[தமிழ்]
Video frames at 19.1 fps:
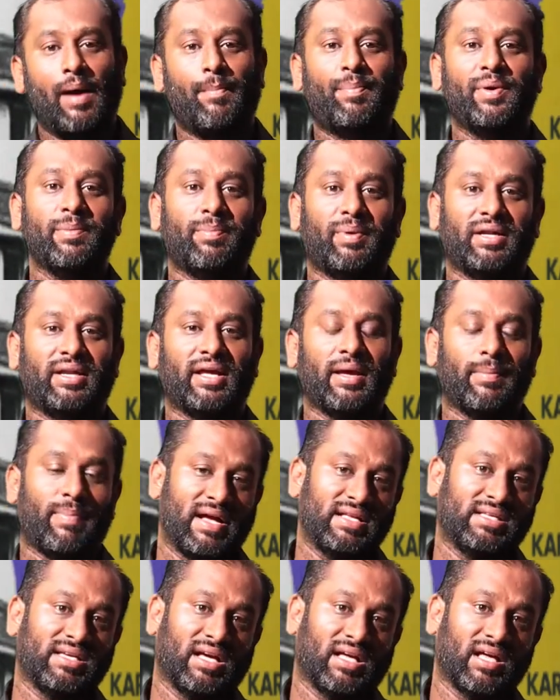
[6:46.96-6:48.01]
அப்படிப்பட்ட
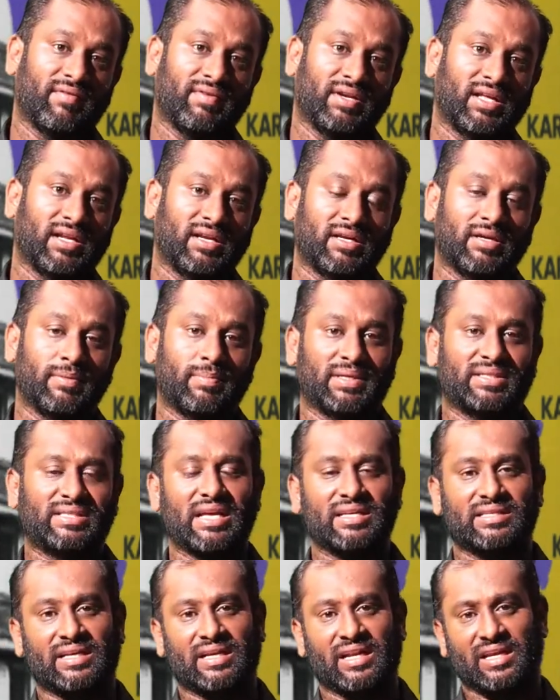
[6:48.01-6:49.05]
பாஜகவினருக்கு
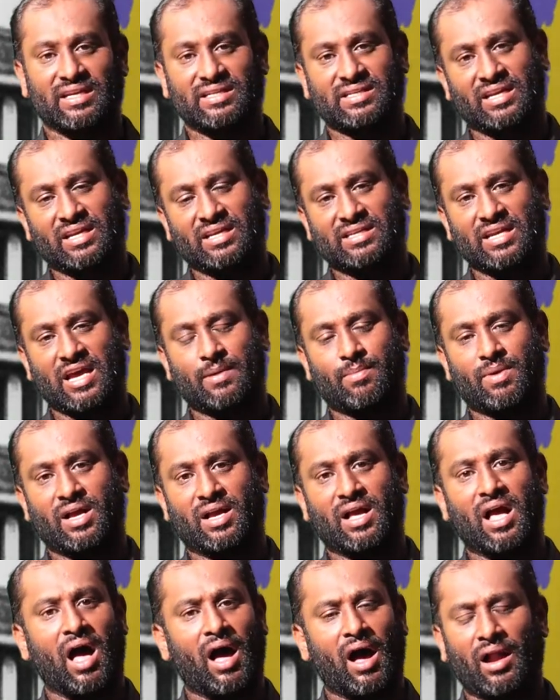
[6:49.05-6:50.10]
பிரசாத் சிக்னேஜரின்
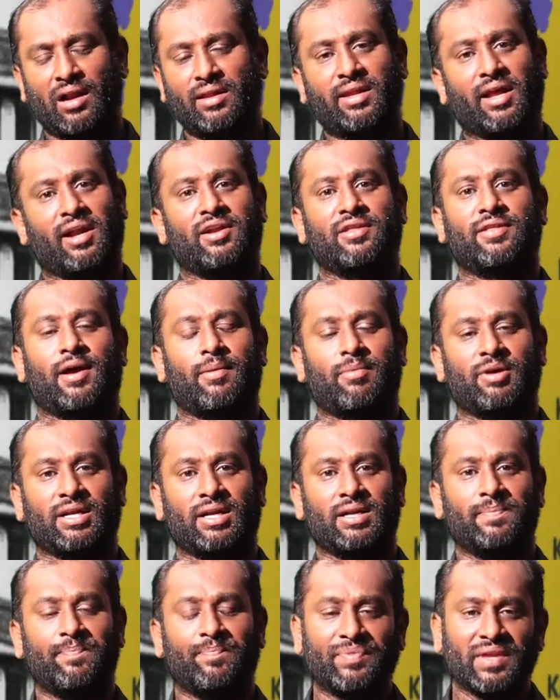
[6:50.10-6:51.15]
சார்பாக ஆழ்ந்த
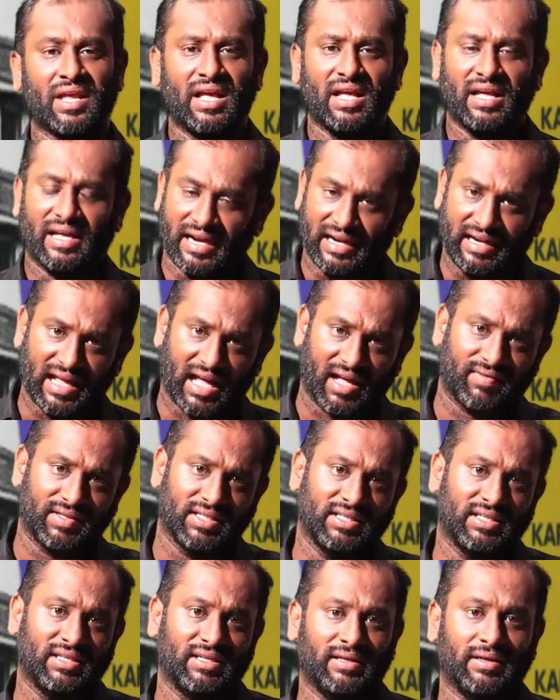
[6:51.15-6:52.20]
அனுதாபங்கள்
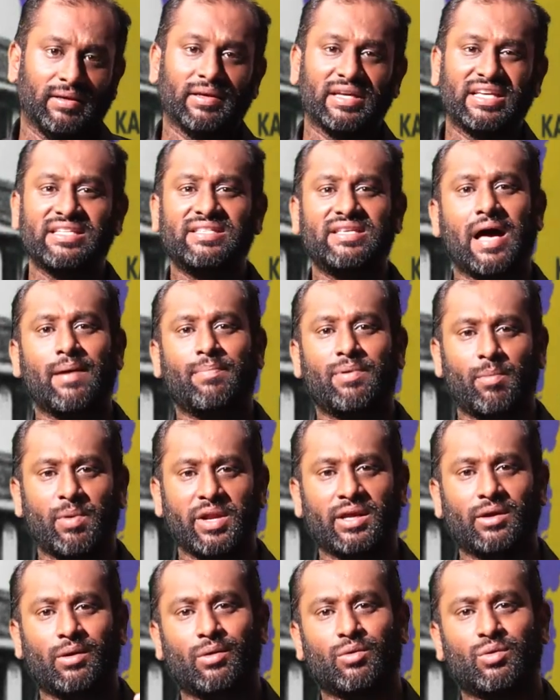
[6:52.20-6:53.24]
ரெண்டாவது ஹிசாப்
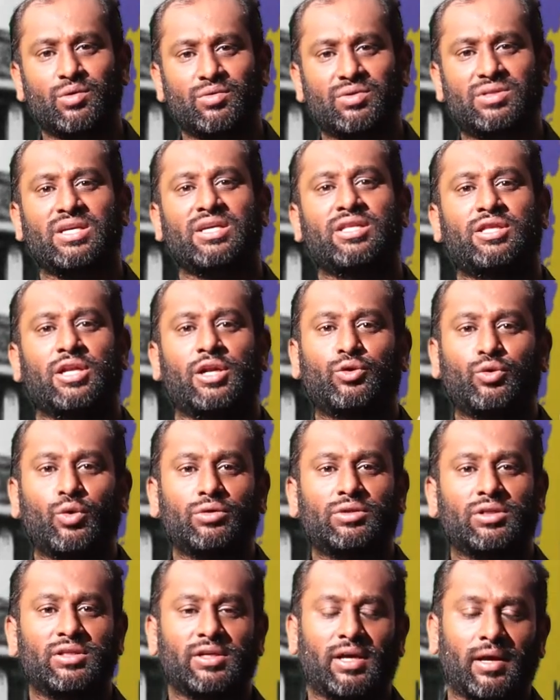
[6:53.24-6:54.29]
அப்படிங்கிற ஒரு விஷயத்தில்
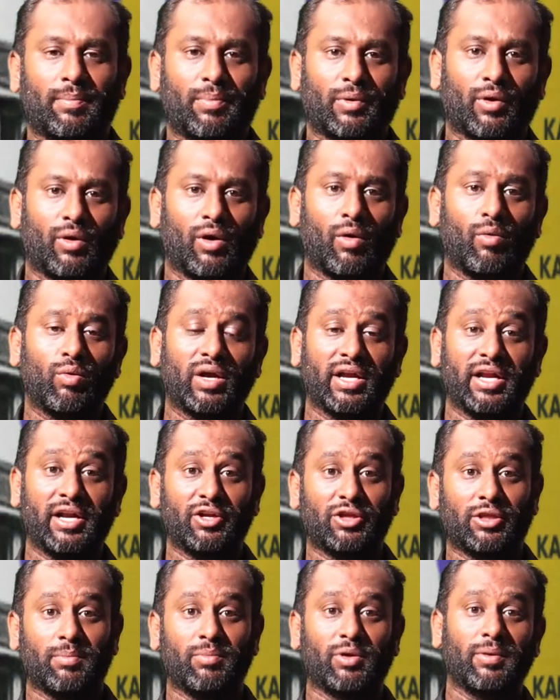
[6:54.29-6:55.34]
தோற்றதுக்கப்புறம் அவங்க
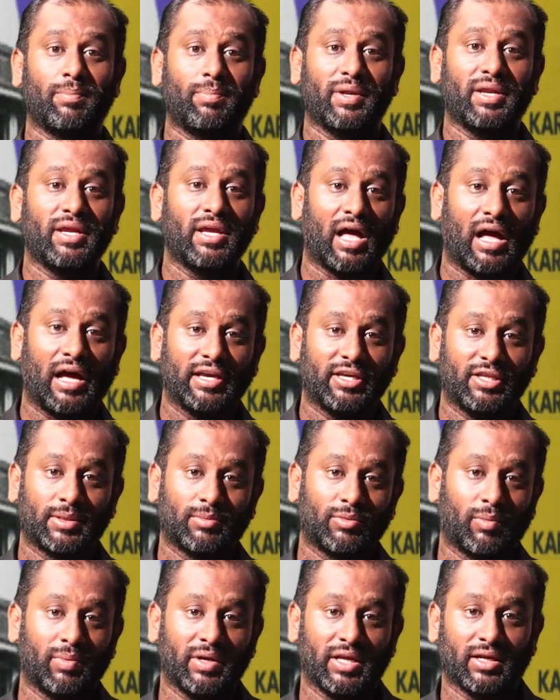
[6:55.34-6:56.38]
எடுத்த மிகப்பெரிய
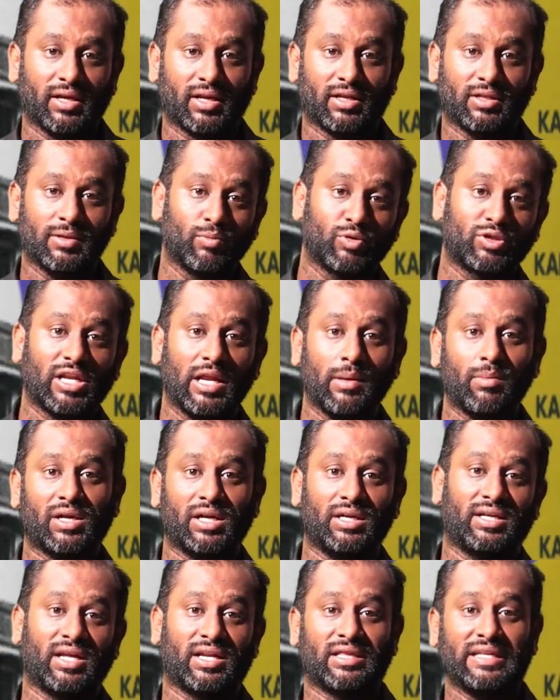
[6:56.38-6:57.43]
ஆயுதம் அப்படிங்கிறது
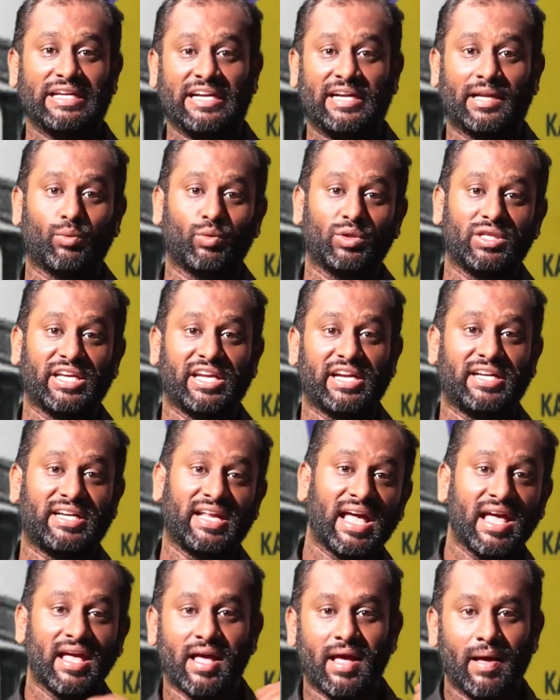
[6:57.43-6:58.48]
முஸ்லீம்கள்ட்ட இருந்து
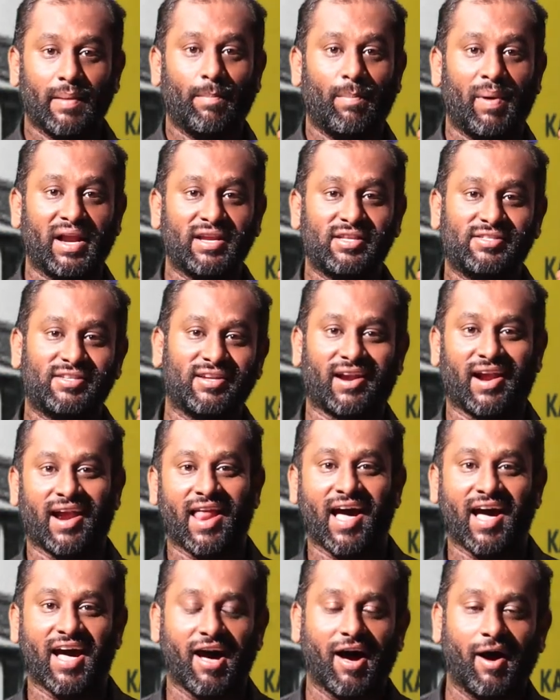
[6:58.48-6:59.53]
இடஒதுக்கீட்டை
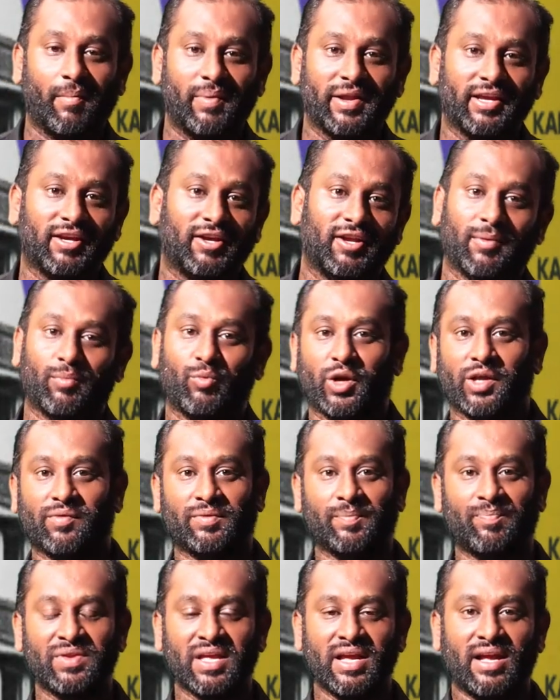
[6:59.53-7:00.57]
பறிச்சிடலாம் அப்படிங்கிற
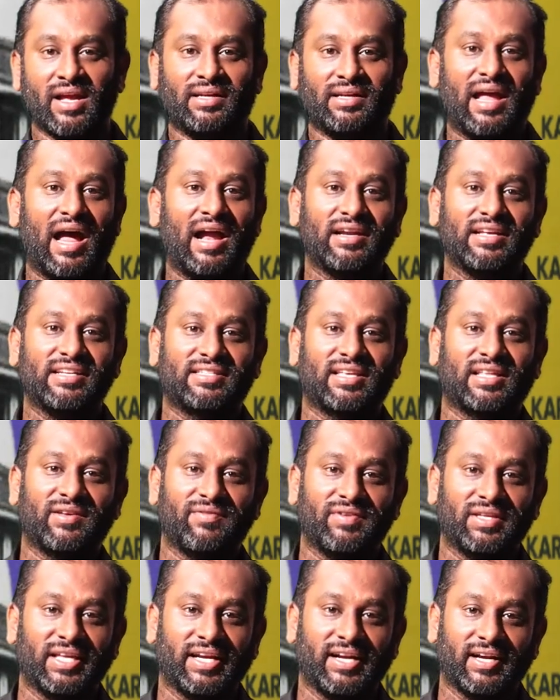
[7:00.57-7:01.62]
முடிவு நான்கு
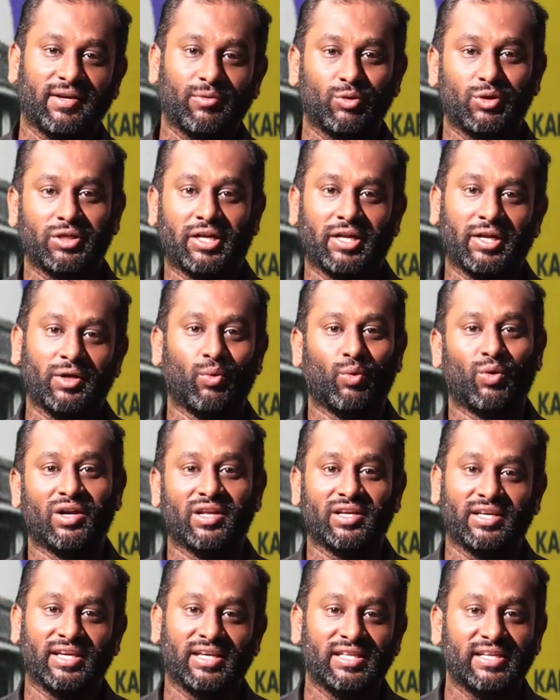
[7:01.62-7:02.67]
சதவீத இடஒதுக்கீடு
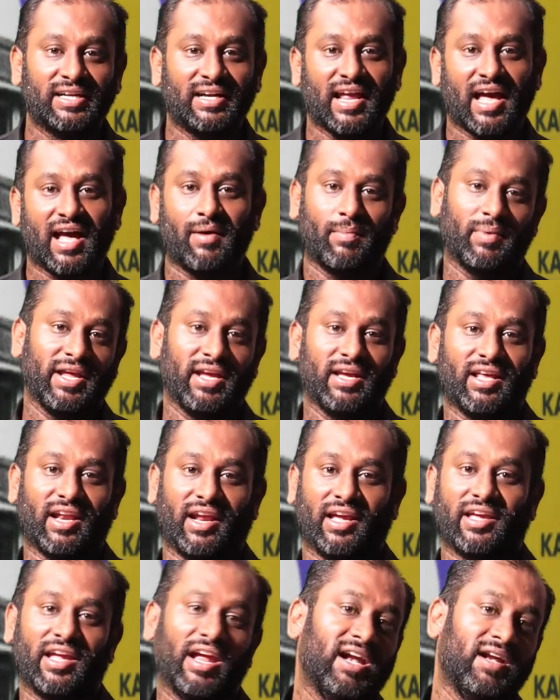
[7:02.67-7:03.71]
உங்களுக்கு எதுக்குடா
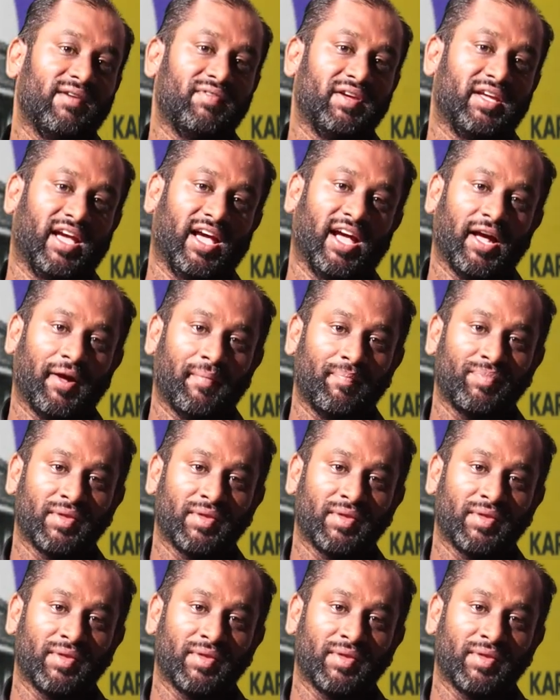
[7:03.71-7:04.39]
அப்படிங்கிற கேள்வியை